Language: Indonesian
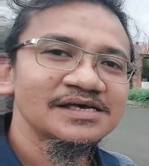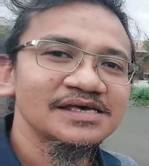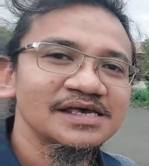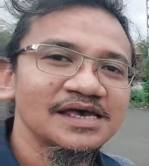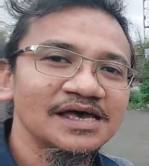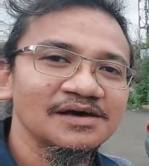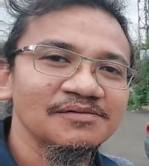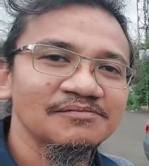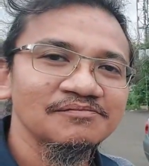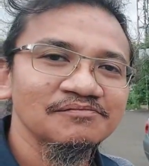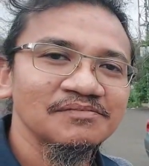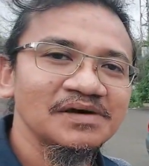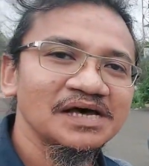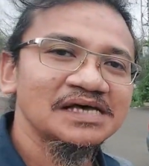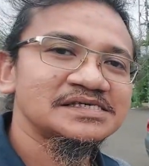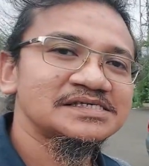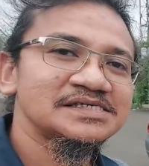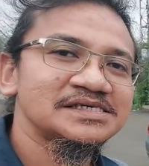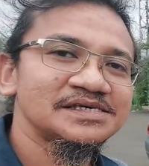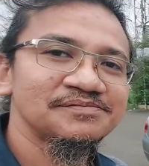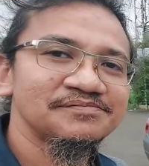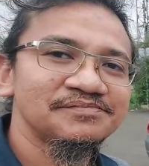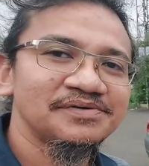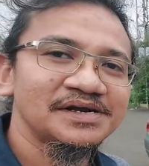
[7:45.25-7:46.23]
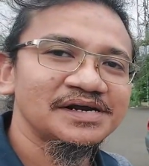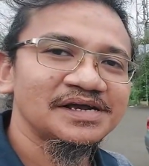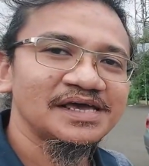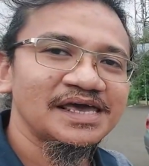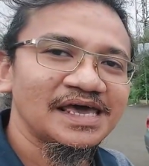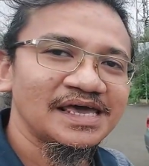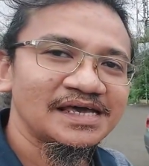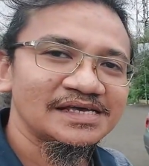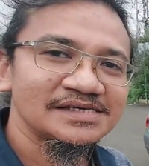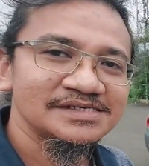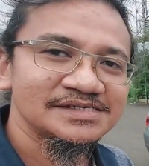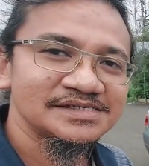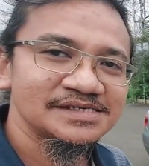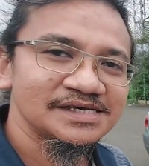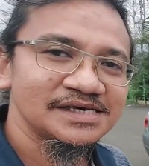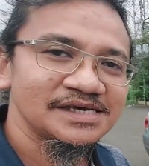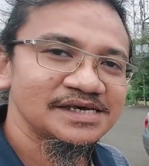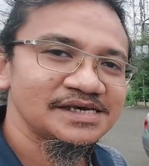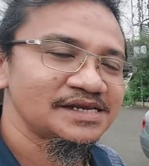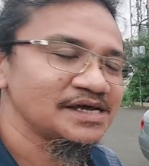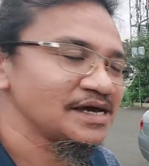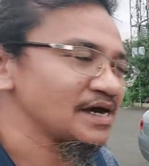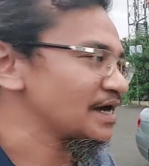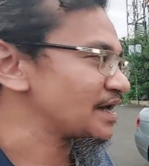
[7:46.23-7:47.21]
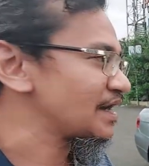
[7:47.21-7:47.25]
yang masih
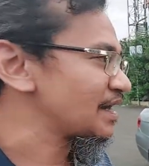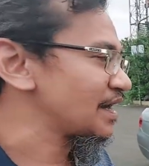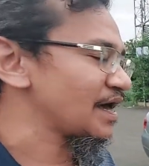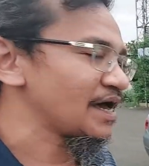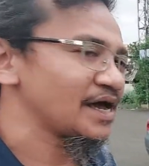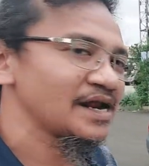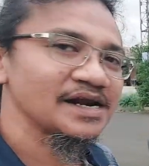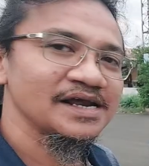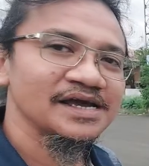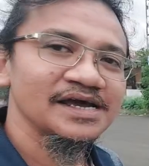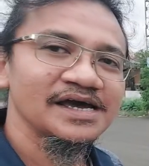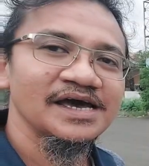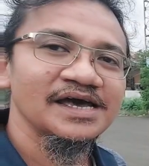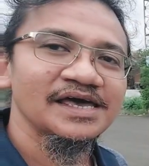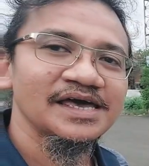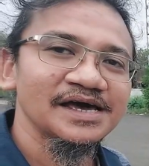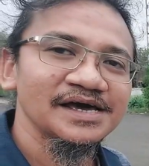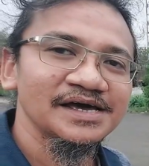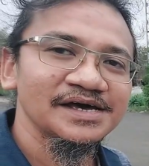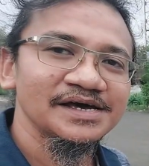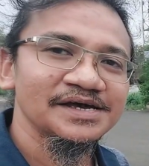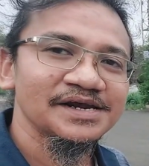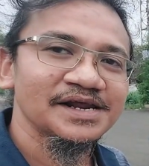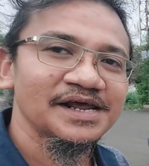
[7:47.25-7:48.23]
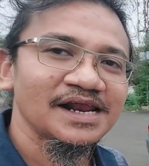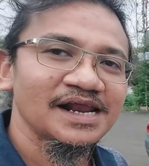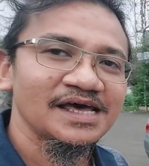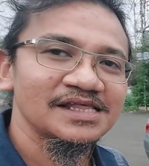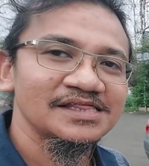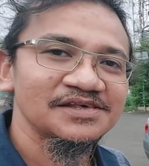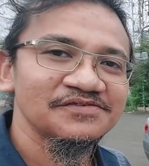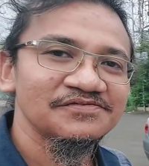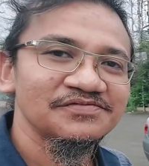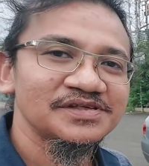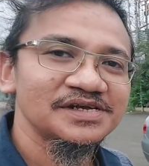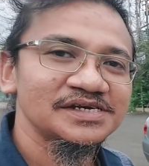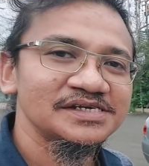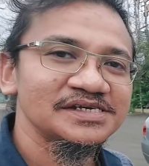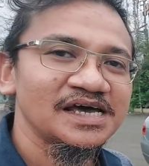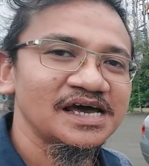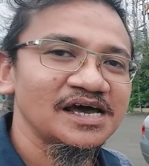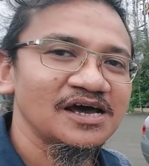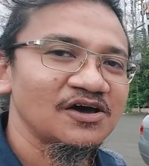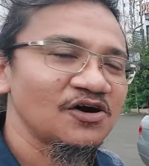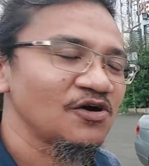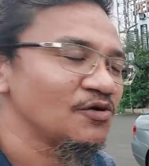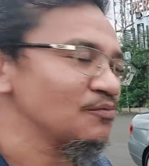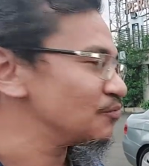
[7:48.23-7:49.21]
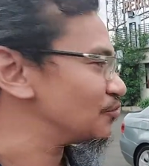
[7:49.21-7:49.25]
bergengsi dengan harga yang relatif
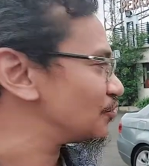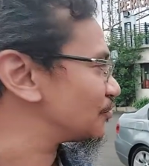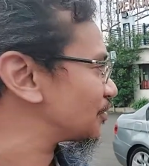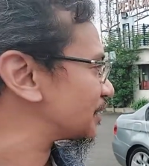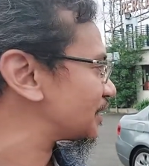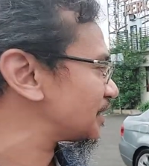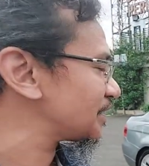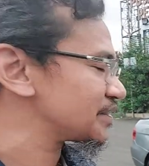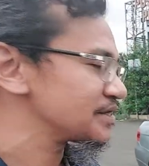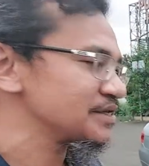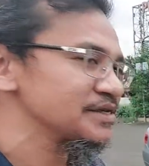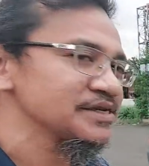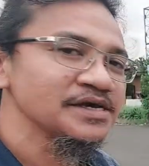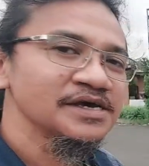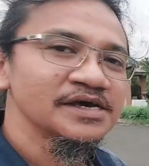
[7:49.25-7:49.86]
terjangkau mungkin